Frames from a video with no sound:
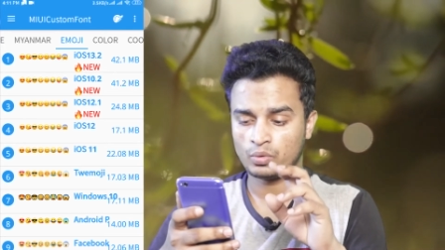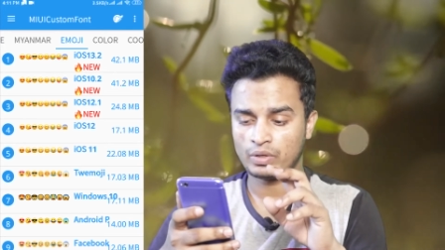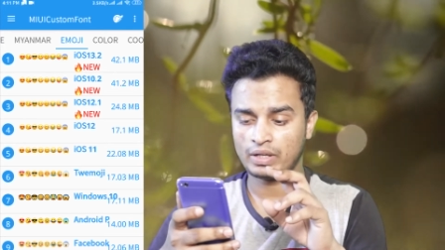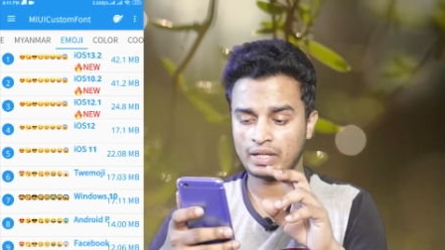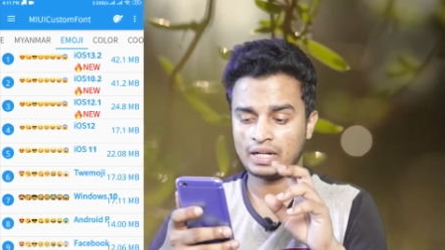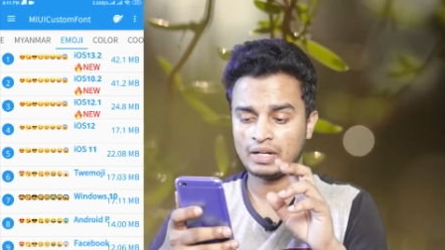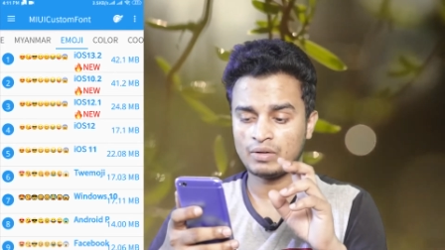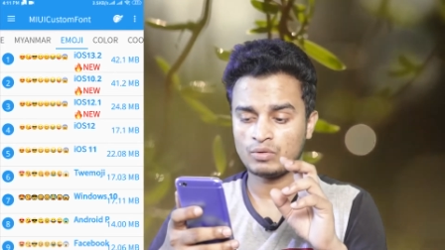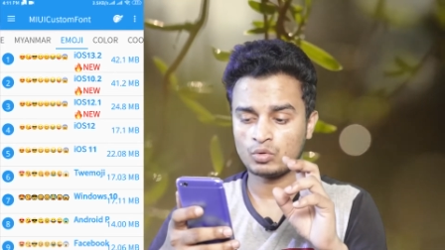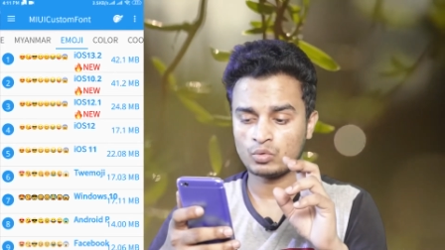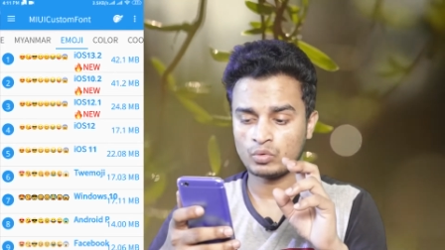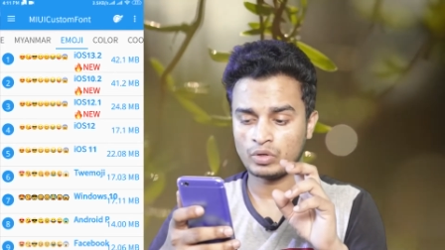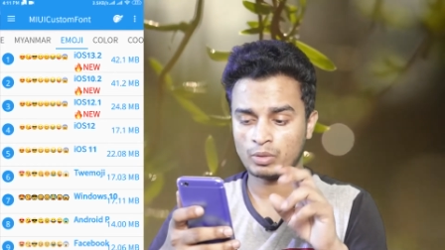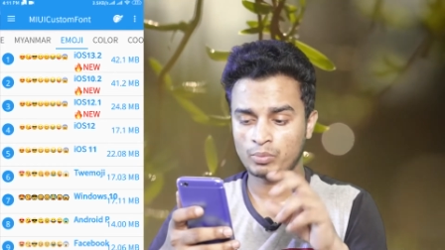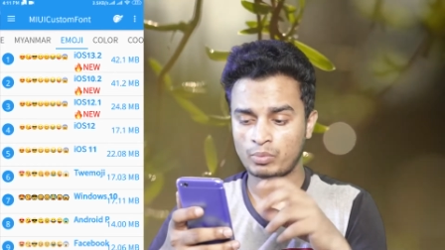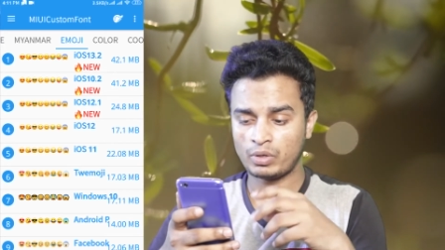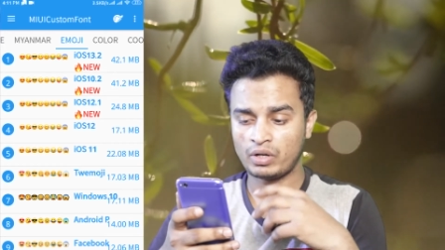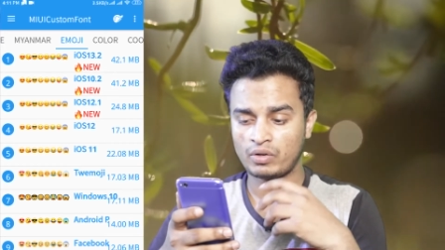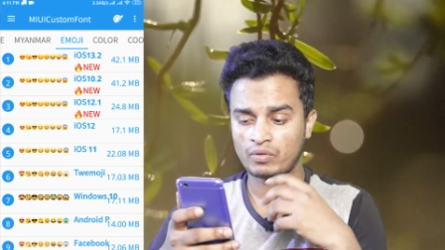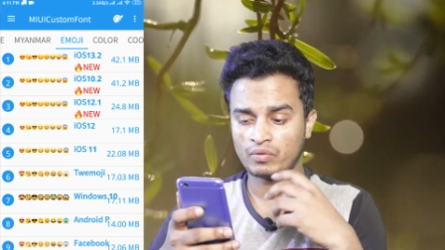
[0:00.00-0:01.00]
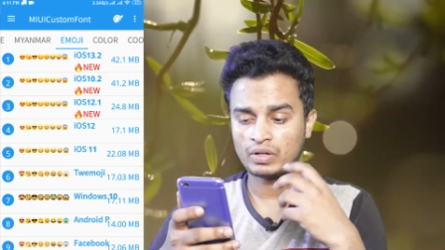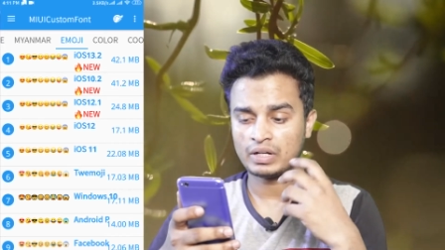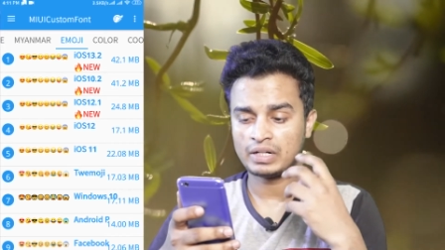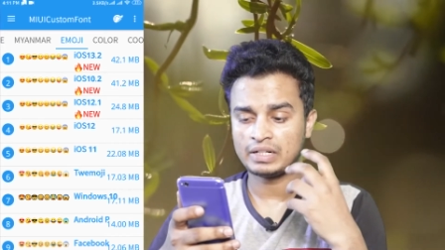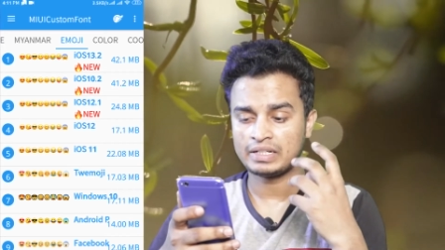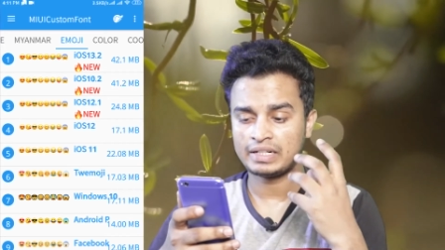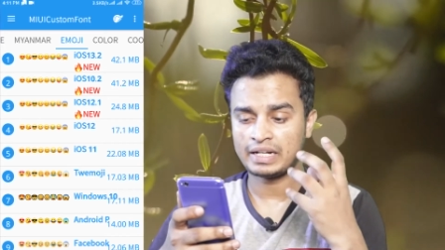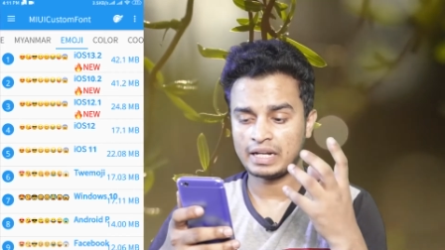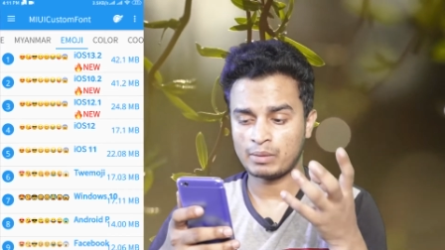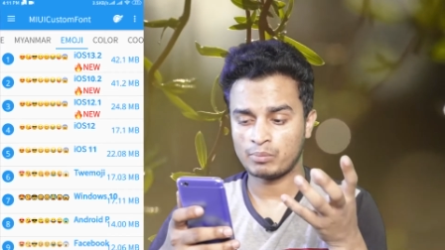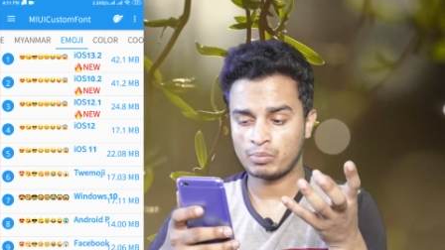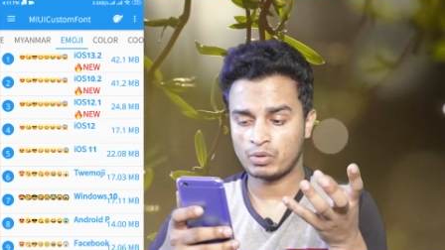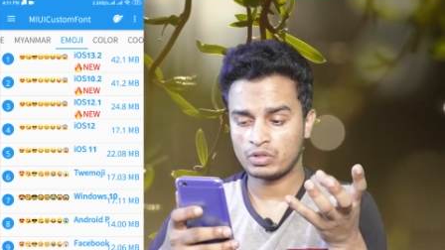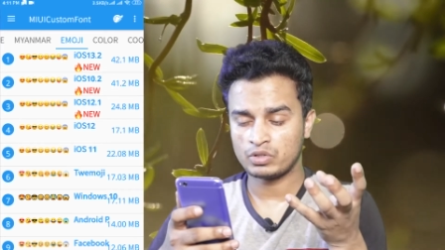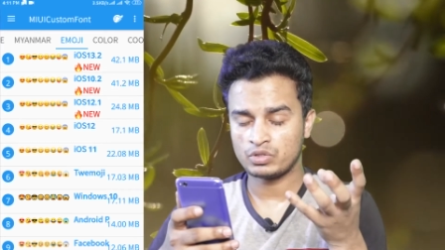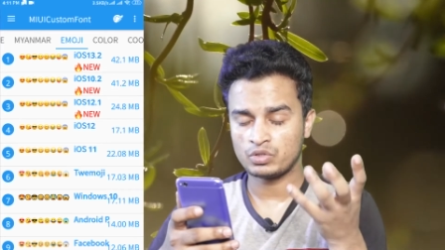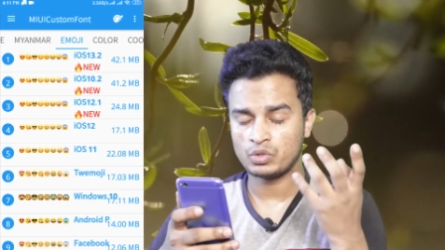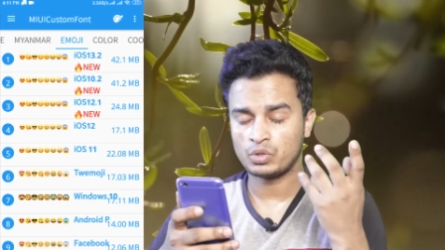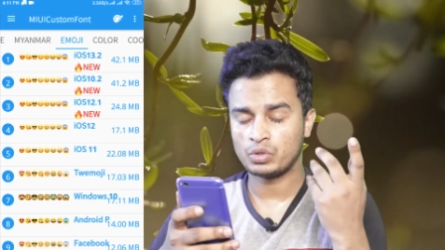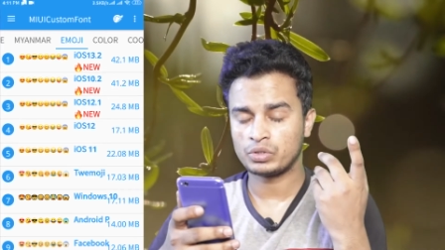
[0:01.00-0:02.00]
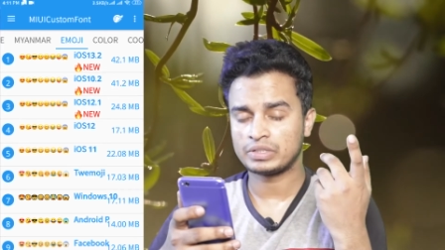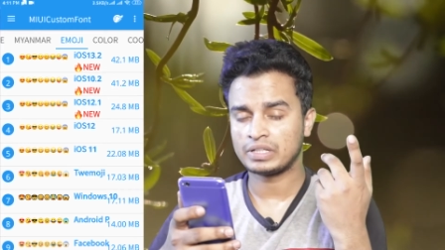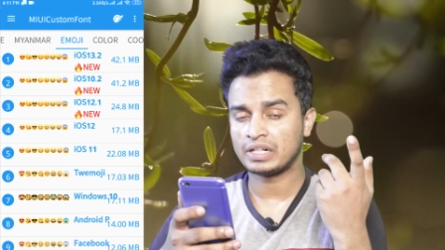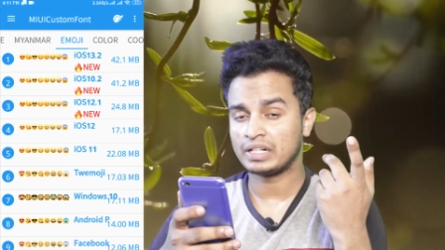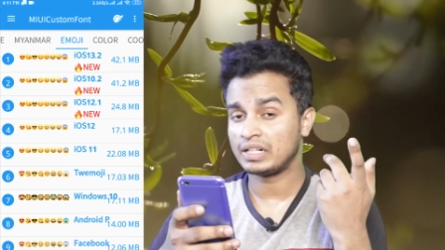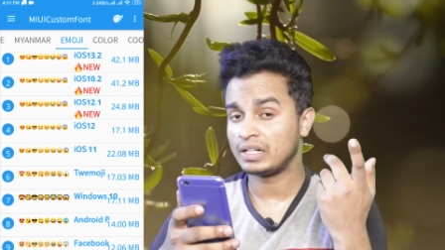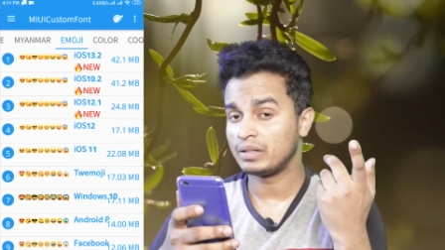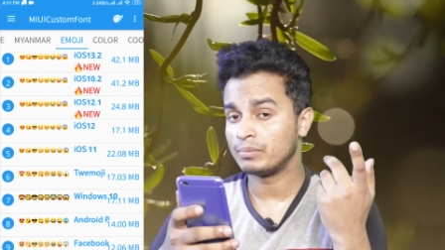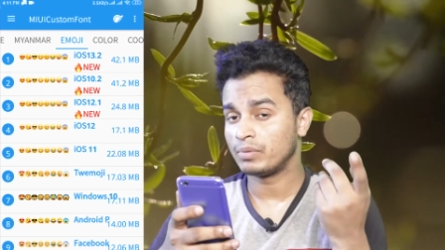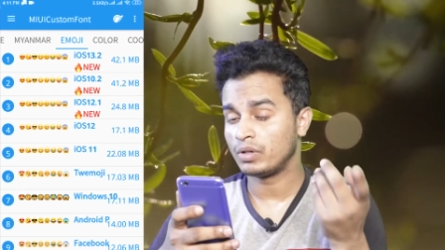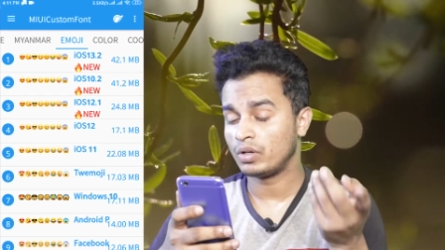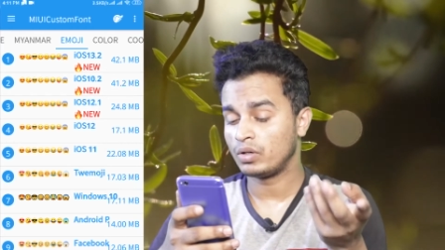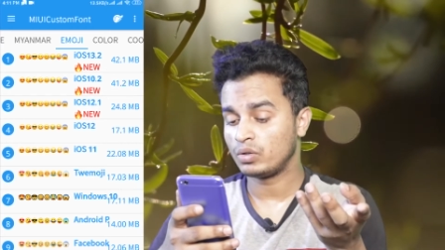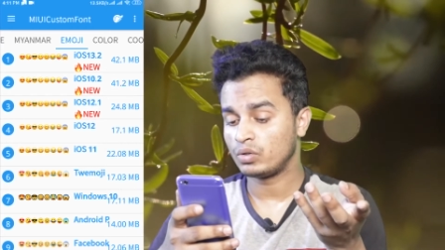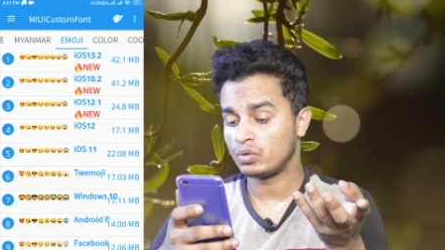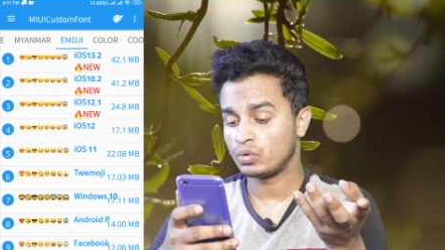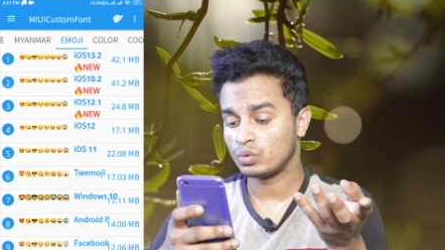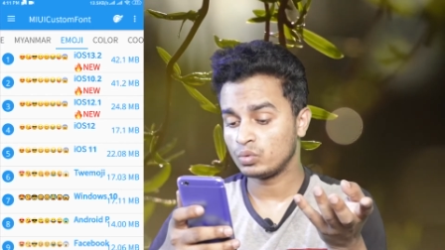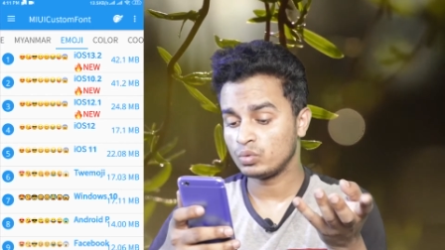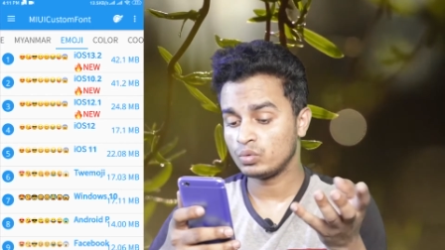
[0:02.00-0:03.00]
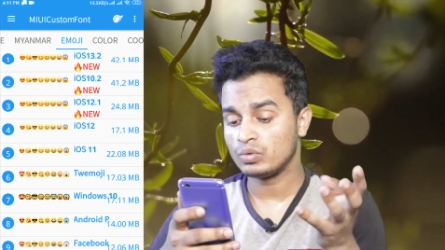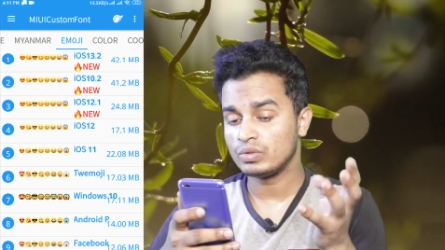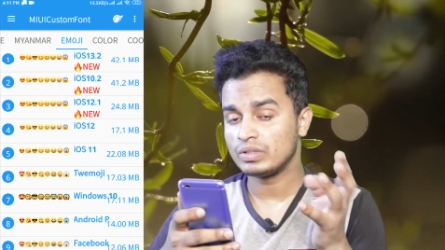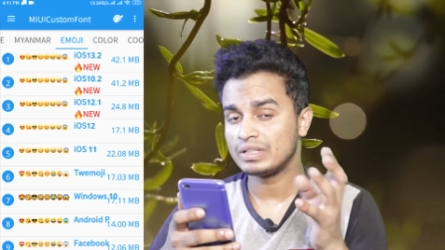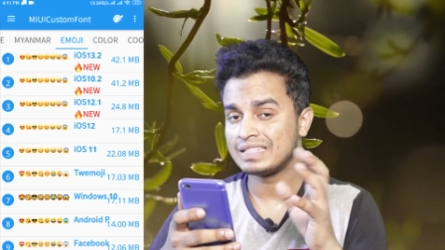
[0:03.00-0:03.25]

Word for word: ट्वेल्व ट्वेल्व पॉइंट वन टेन पॉइंट ज़ीरो थर्टीन पॉइंट टू